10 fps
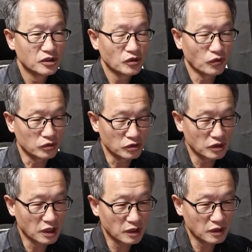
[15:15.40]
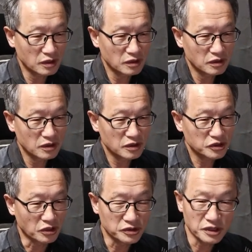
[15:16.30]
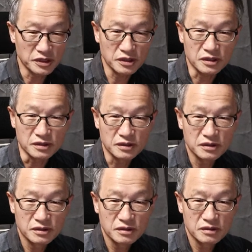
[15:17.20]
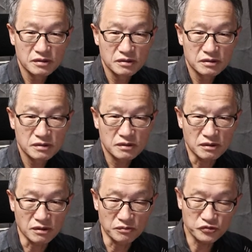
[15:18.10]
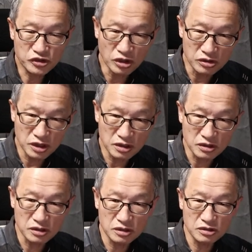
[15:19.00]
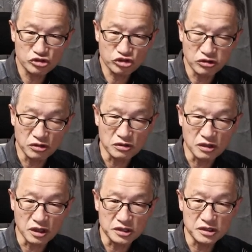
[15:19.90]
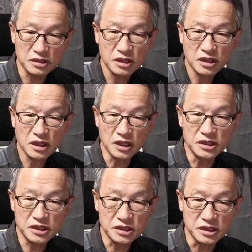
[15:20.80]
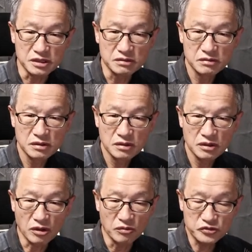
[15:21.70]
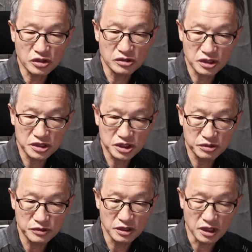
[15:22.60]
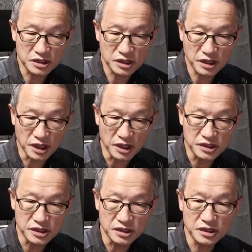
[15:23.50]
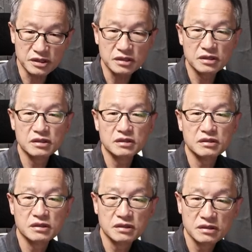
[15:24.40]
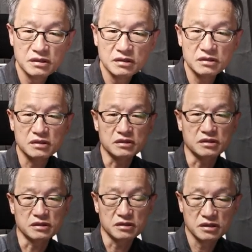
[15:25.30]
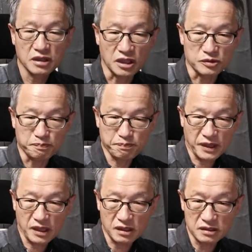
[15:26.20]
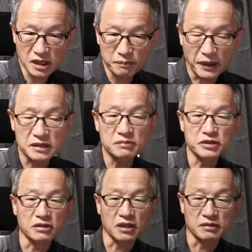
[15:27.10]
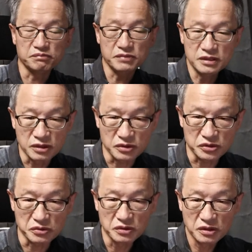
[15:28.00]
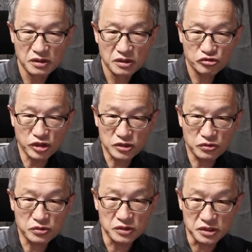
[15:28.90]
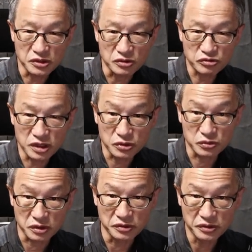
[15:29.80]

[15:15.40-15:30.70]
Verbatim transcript: 오늘날 현대인은 엄청난 그 출력을 가진 엔진이 엄청난 힘을 가진 엔진이 예, 아주 빠르게 배를 밀어가 미는 거죠. 최속선이죠. 최속선.